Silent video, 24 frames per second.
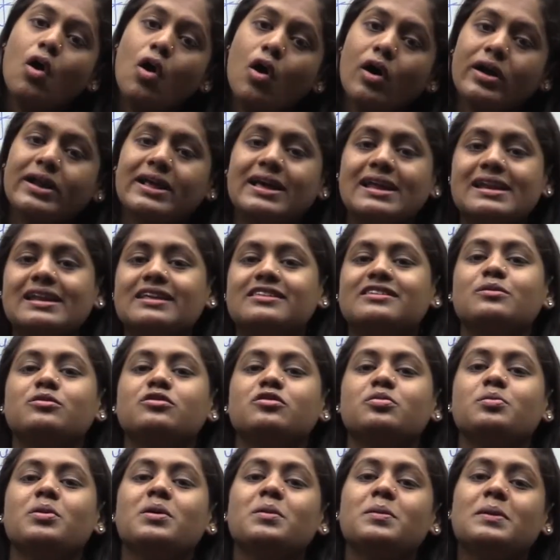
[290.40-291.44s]

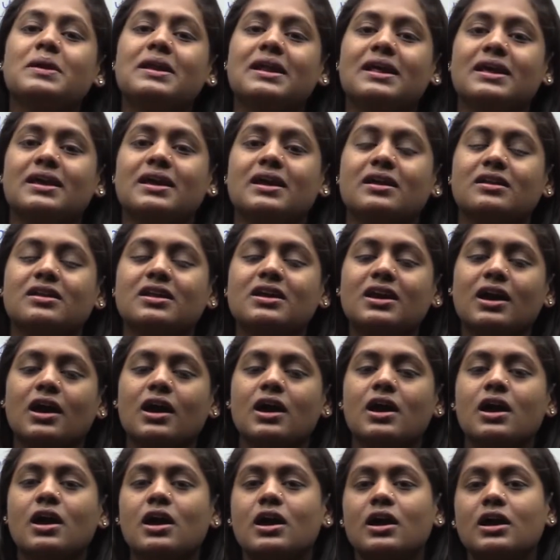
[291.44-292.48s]
ऑर्गेनिजम्स भी मिलेंगे ठीक
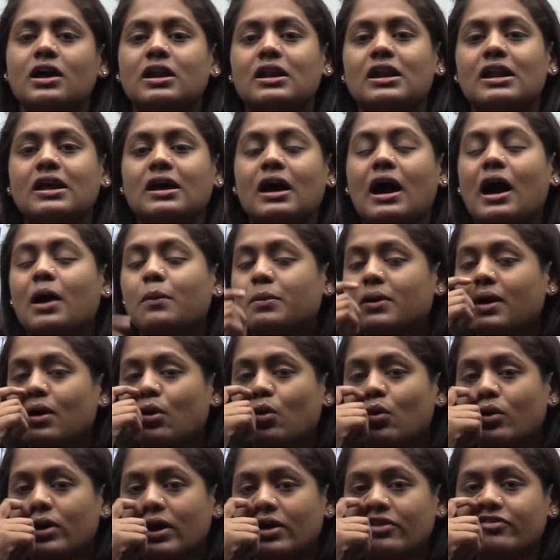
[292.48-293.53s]
है ले आपका
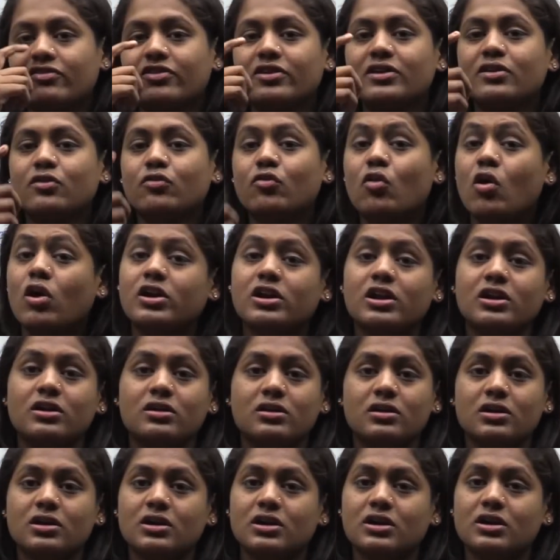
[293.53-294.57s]
हो गया फिर
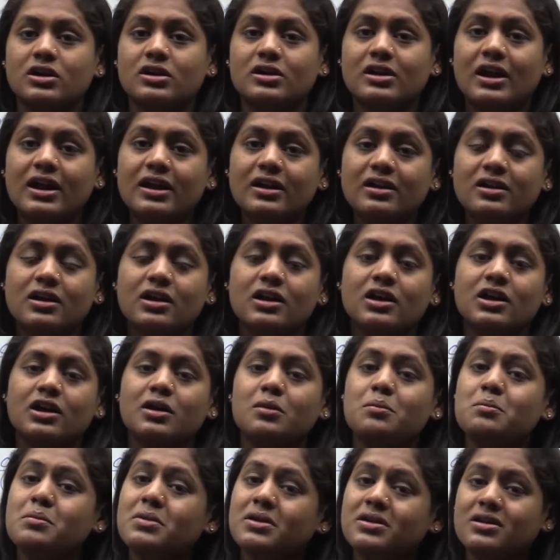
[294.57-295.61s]
वाटर राइट
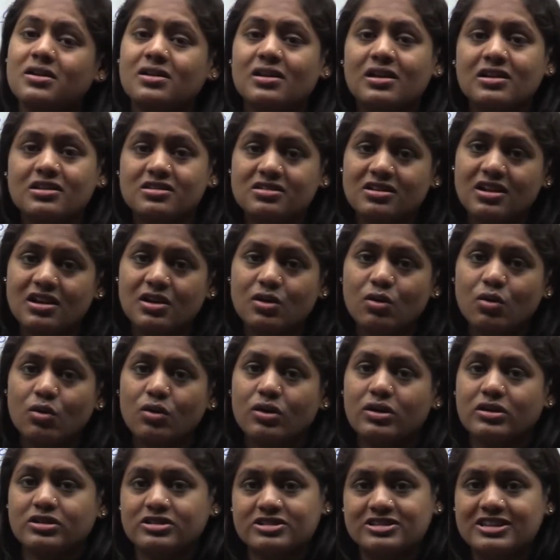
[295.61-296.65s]
मिनरल्स ले लो
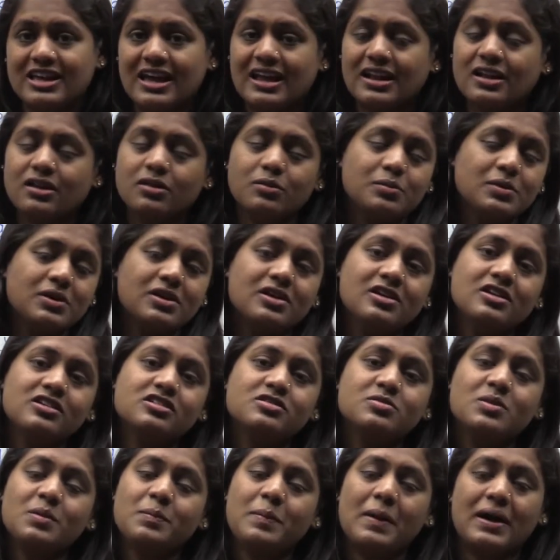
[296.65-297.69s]
सेल
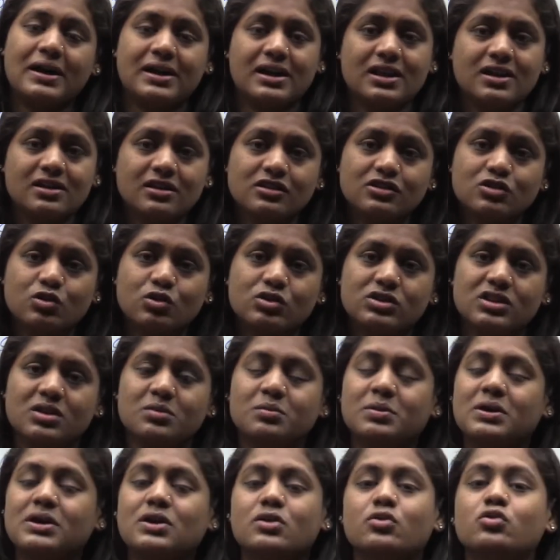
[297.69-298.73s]
मिनरल्स में पार्टिकल्स होते
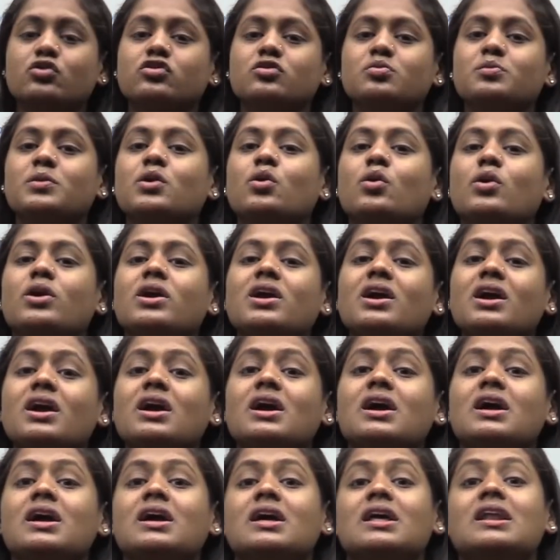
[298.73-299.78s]
हैं बट उसमें कोई
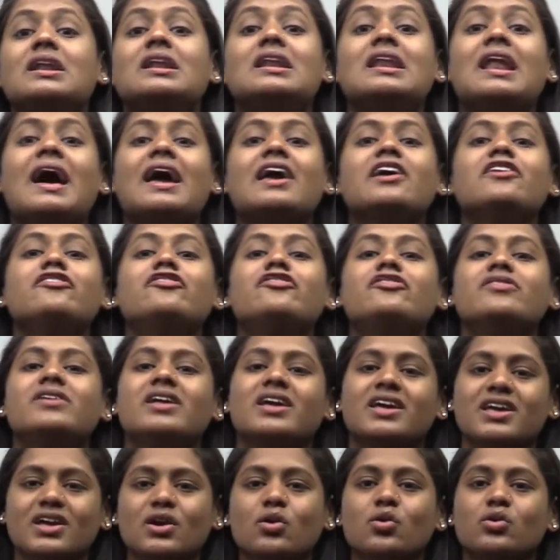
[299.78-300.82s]
लाइफ
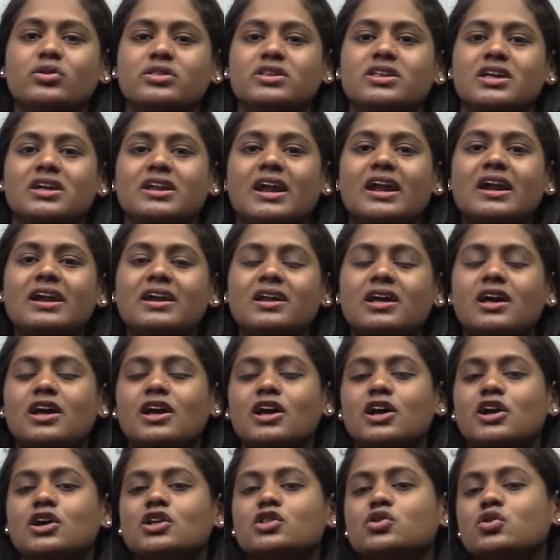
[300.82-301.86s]
नहीं होती है राइट
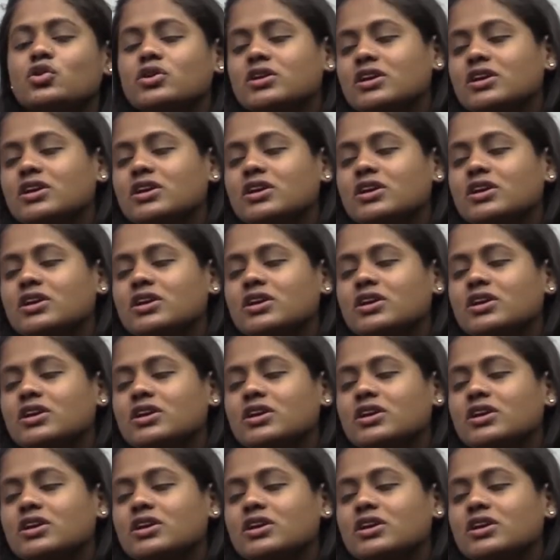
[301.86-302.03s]
तो